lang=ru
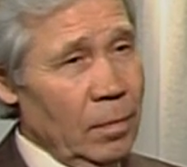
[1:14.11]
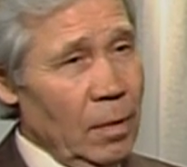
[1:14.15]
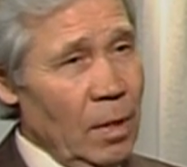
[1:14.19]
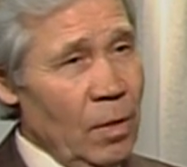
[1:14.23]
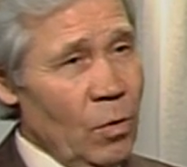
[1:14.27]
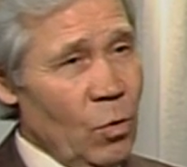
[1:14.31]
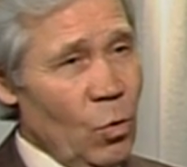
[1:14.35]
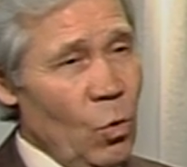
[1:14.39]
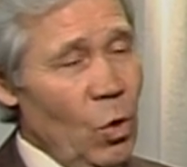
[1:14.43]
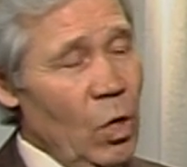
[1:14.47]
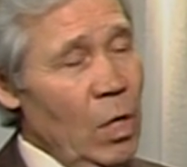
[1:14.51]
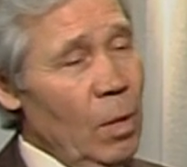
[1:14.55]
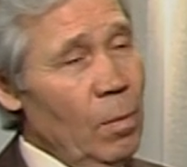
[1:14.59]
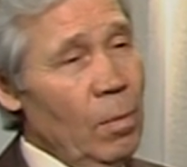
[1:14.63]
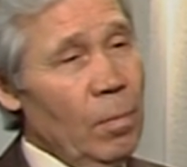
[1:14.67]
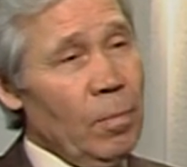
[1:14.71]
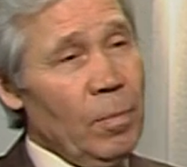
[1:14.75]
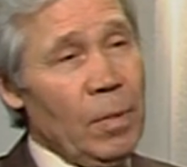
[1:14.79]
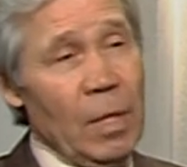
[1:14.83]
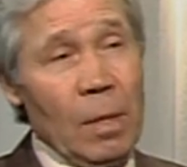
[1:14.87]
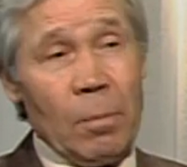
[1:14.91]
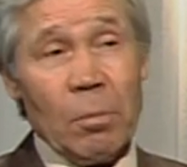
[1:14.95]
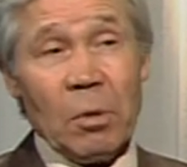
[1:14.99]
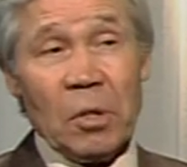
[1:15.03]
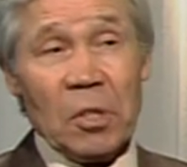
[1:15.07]
И в школе
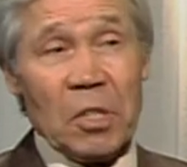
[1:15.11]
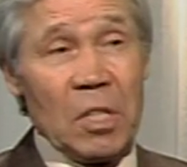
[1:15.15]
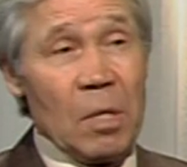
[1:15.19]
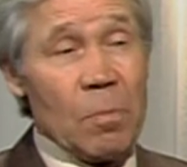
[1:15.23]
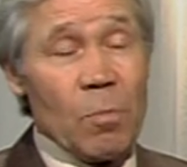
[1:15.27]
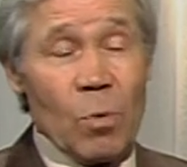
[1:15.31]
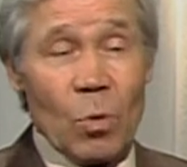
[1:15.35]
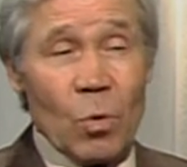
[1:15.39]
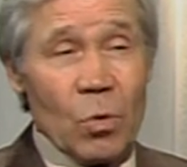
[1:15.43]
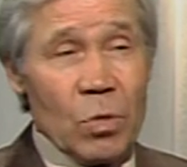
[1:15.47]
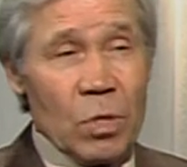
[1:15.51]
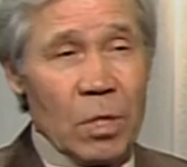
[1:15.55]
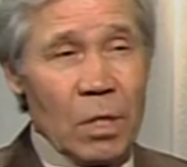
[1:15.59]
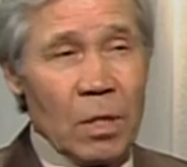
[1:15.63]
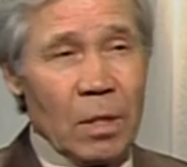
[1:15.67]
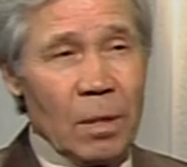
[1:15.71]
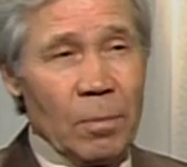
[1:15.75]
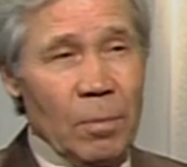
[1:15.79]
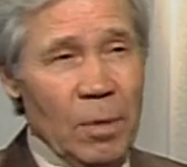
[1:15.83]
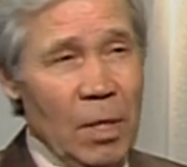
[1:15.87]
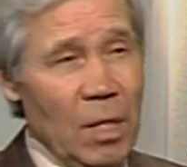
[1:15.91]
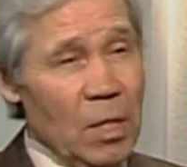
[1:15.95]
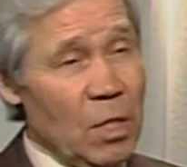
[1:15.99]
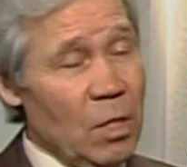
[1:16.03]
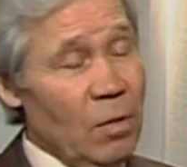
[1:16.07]
мне было непросто,
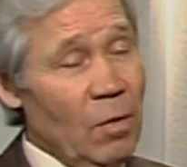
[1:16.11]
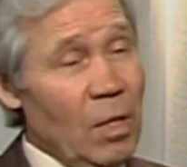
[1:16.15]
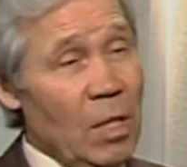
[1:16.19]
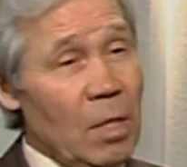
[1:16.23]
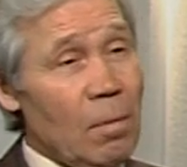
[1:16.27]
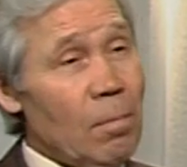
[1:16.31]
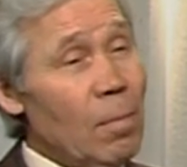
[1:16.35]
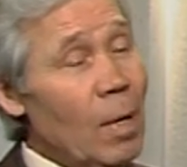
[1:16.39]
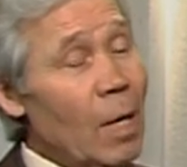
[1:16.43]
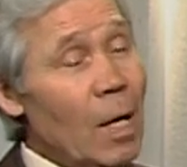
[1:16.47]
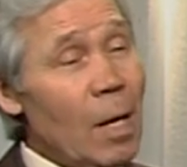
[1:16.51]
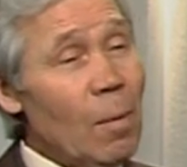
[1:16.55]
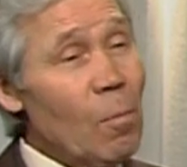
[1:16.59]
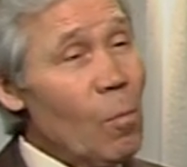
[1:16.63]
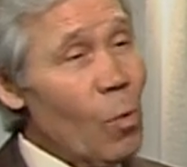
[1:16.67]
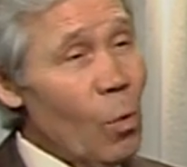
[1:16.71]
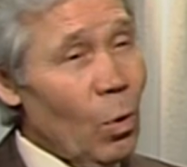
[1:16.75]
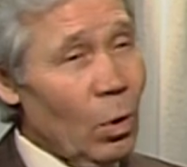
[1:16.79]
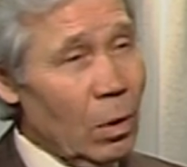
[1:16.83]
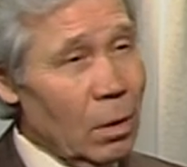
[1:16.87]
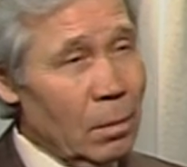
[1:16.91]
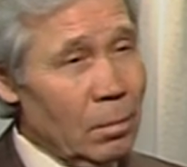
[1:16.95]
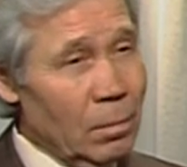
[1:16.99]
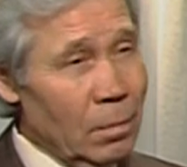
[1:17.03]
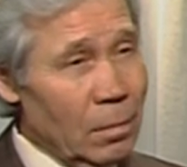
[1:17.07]
меня называли
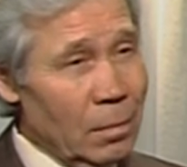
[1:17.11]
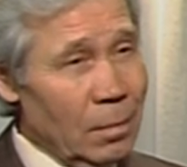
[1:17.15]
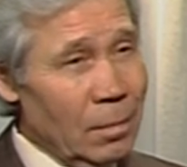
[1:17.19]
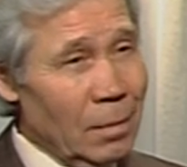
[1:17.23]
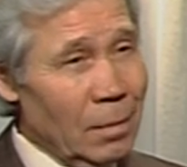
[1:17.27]
богомолом.